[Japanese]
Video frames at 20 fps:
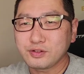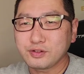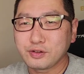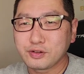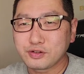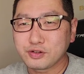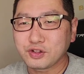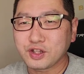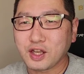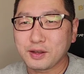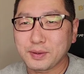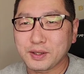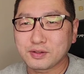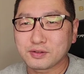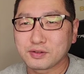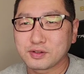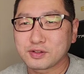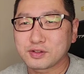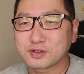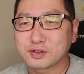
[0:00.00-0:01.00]
その状態
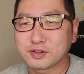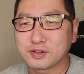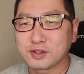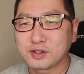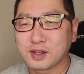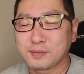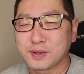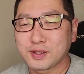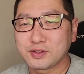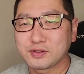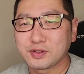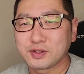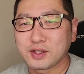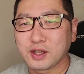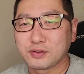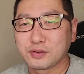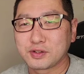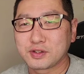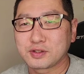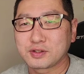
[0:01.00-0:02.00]
ベクトルを作るっていうのがまあ非常に
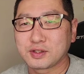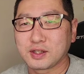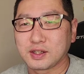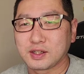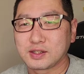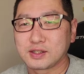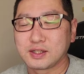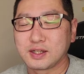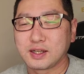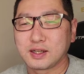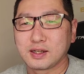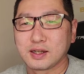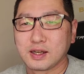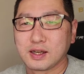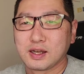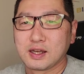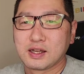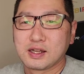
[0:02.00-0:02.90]
楽しくてですね、